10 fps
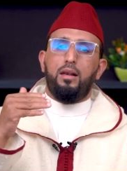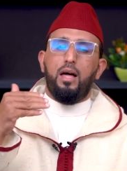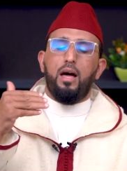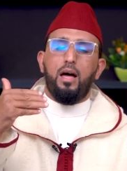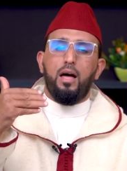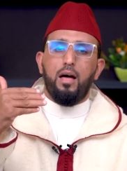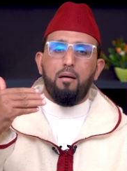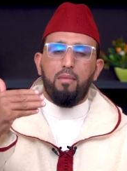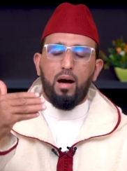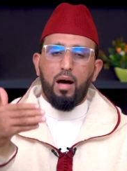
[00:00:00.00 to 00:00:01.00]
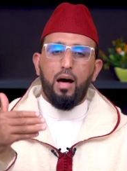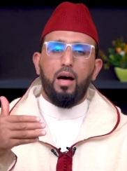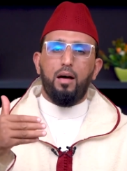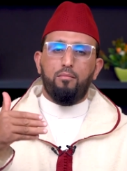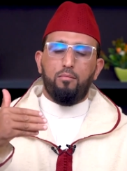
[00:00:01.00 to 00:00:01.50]
لها
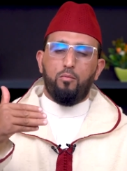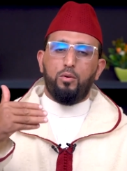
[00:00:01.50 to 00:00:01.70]
مقام